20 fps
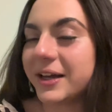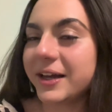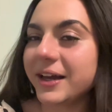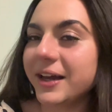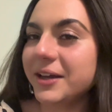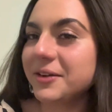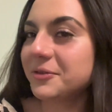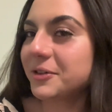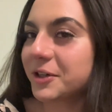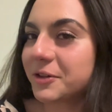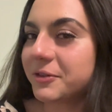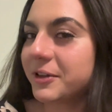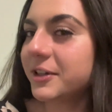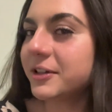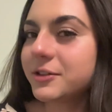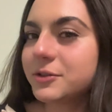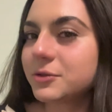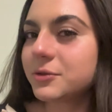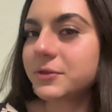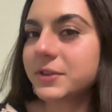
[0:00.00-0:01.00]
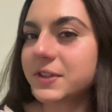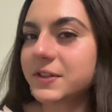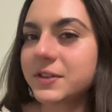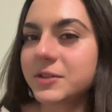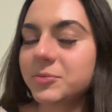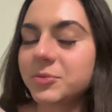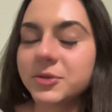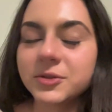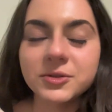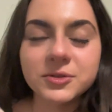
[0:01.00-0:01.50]
Einfach, weil ich zu
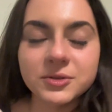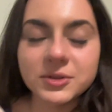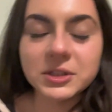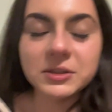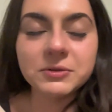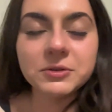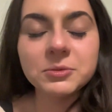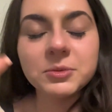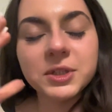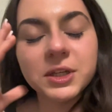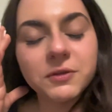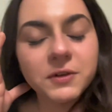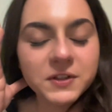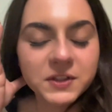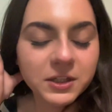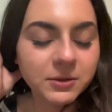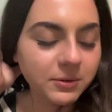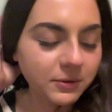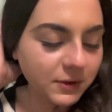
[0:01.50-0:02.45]
witzig bin. Ich finde mich einfach selber